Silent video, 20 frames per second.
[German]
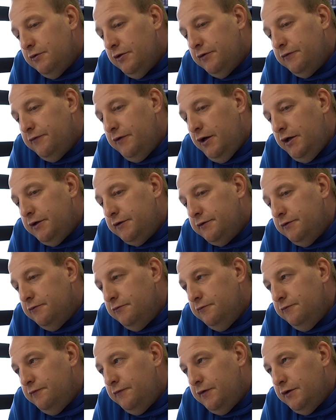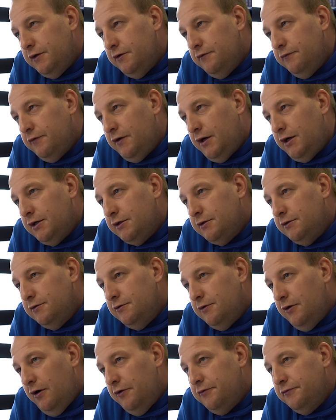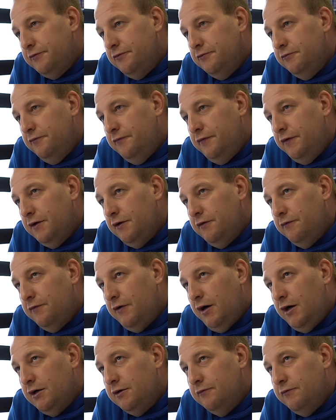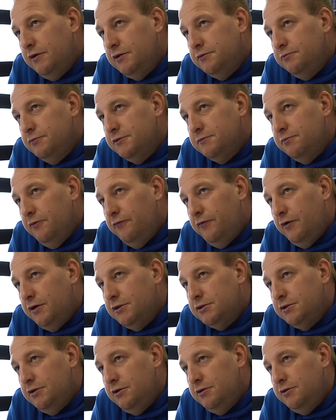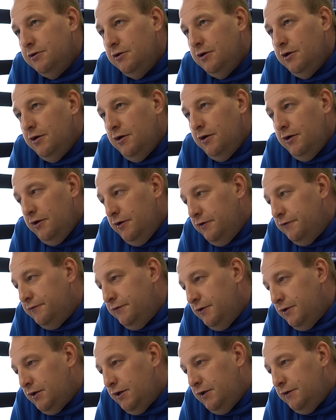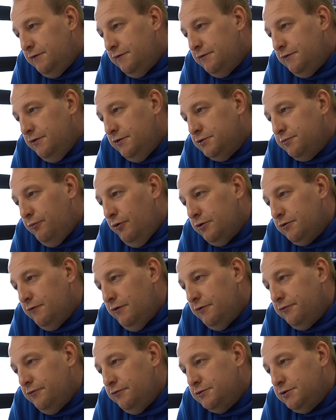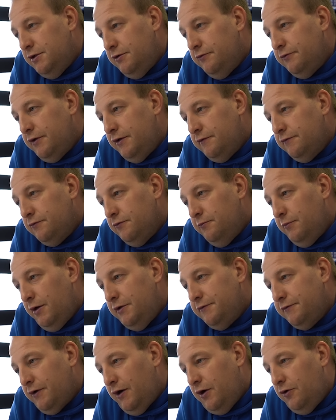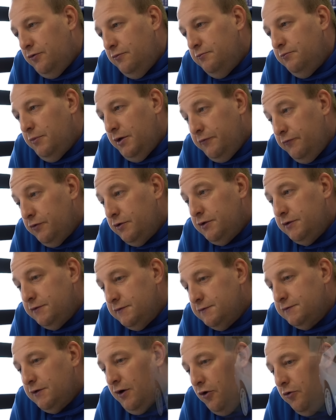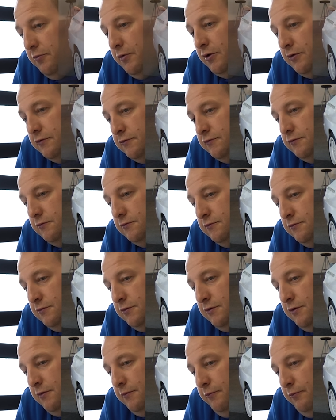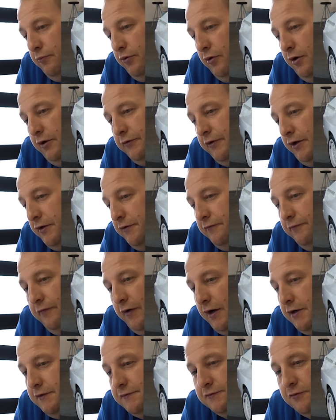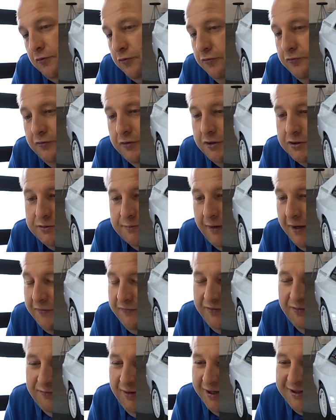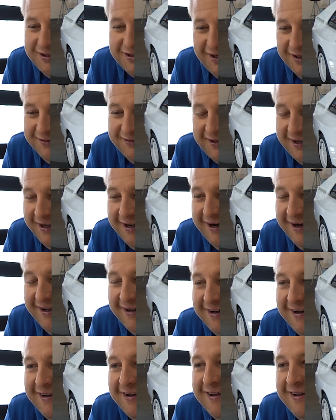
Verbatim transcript: Das wäre echt eine unfaire Frage. Also es ist eine unfaire Frage, weil ich muss mir vorstellen, ich sehe rechts den Sport Quattro stehen und denke so, mein Traum, mein wirkliches Traumauto, Boah, und dann in weiß, rot oder schwarz wäre mir eigentlich scheißegal.